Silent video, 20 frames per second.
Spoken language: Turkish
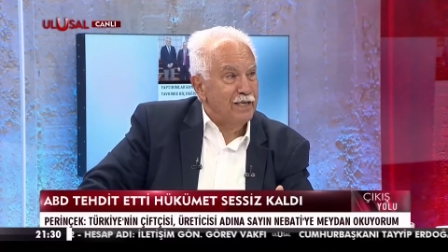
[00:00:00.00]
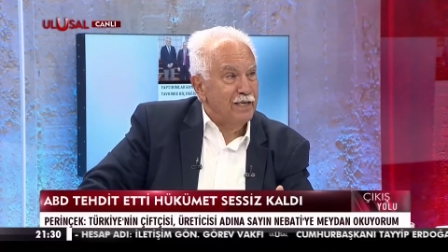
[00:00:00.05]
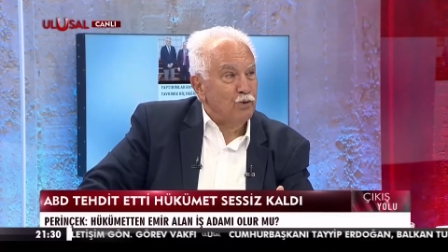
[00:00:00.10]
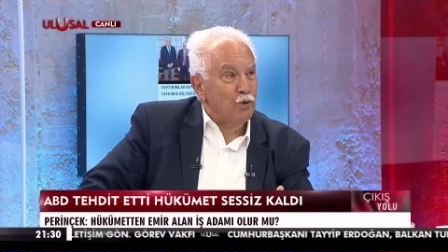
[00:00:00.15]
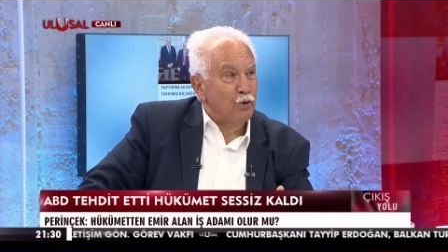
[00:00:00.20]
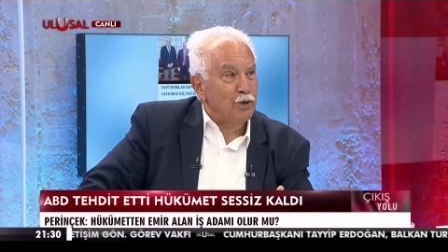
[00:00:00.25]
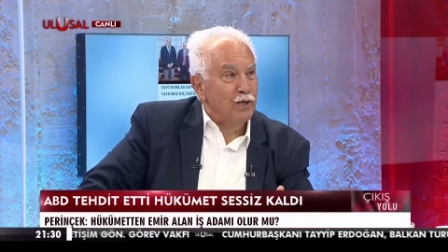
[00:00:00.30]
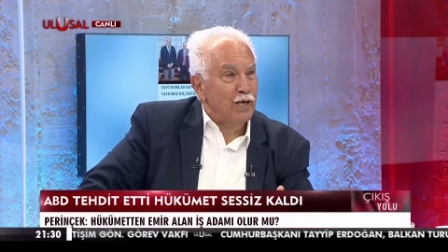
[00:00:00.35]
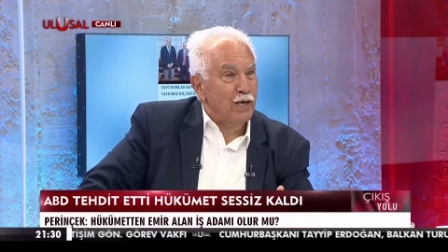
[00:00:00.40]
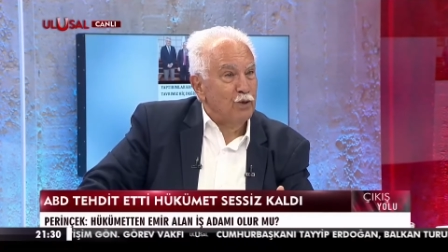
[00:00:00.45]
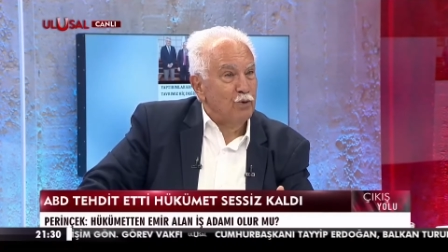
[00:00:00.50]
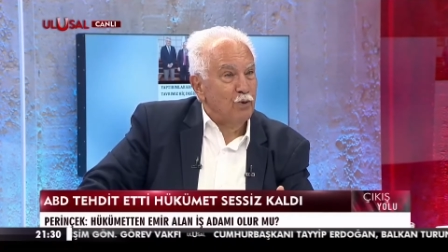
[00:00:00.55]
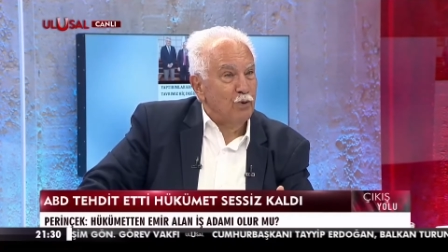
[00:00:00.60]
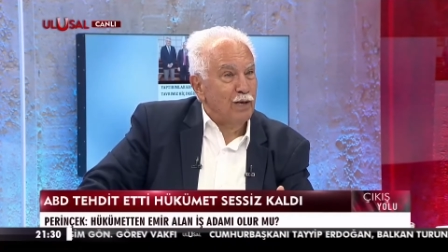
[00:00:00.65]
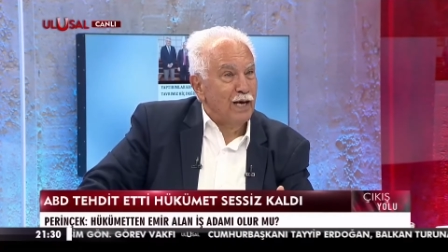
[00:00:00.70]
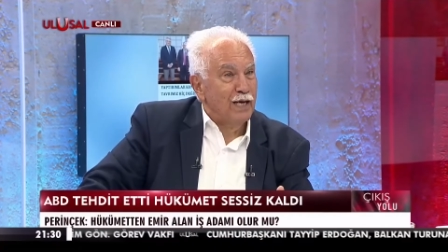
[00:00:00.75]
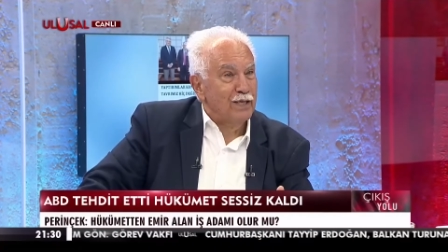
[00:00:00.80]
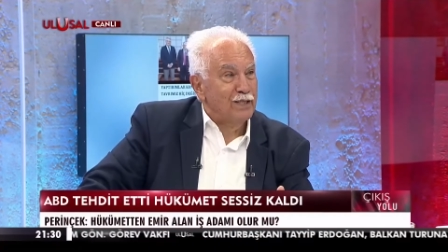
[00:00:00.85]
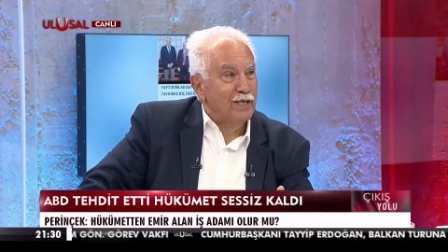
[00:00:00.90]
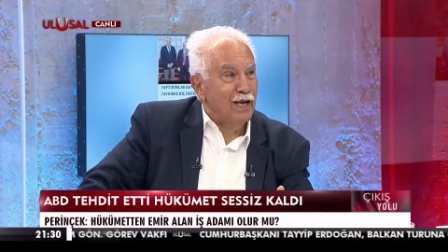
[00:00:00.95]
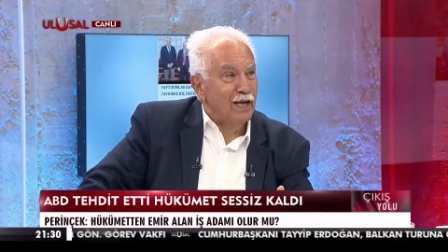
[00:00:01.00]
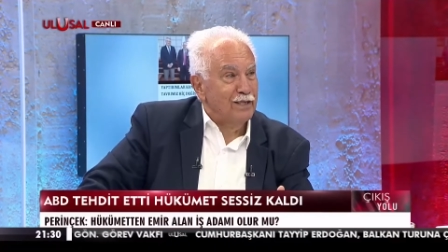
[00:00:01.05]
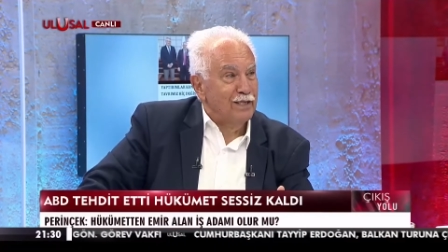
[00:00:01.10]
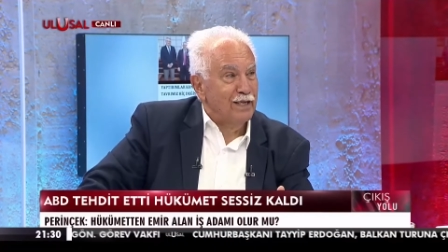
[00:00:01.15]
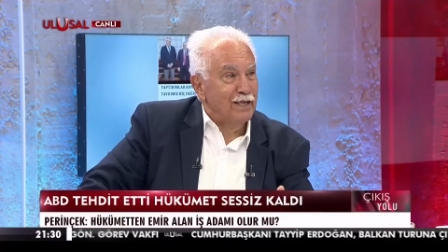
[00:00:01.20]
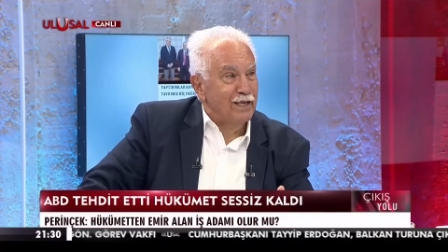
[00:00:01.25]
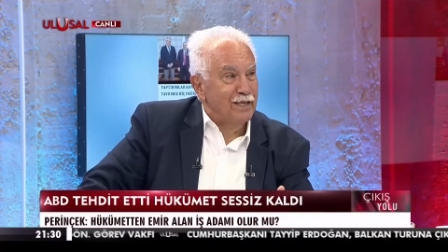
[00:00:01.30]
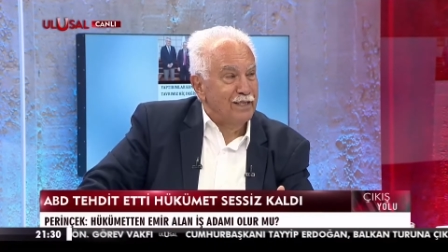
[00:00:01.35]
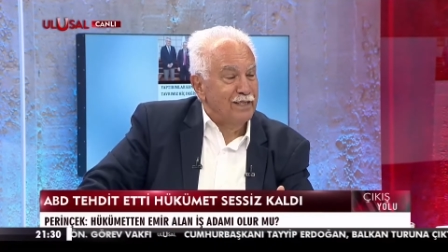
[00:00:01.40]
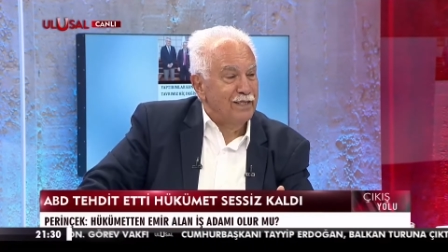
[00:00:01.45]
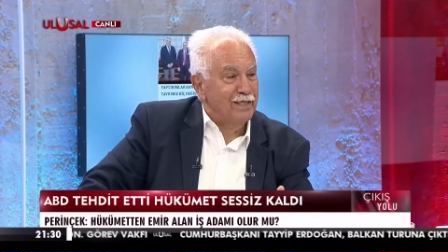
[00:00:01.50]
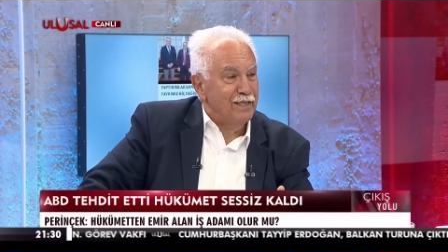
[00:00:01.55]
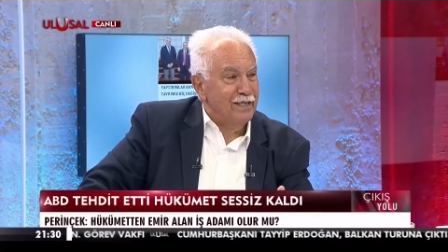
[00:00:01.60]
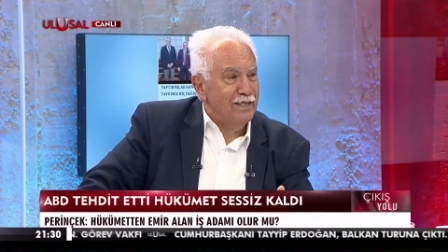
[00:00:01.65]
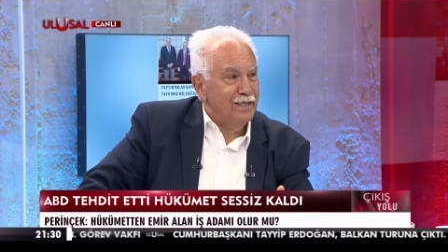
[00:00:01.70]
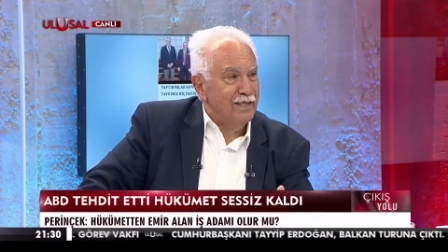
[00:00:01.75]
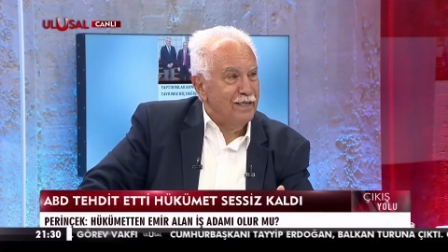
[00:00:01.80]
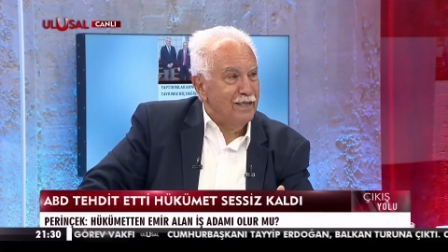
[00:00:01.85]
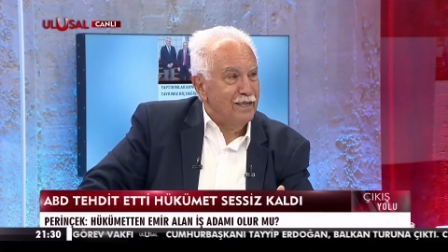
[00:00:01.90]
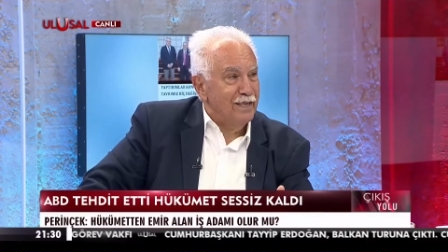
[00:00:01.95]
çöken dolar
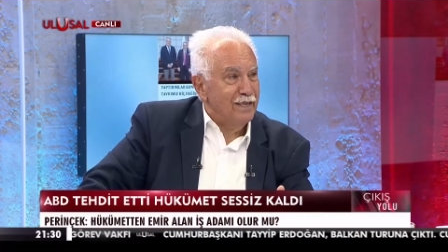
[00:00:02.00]
saltanatının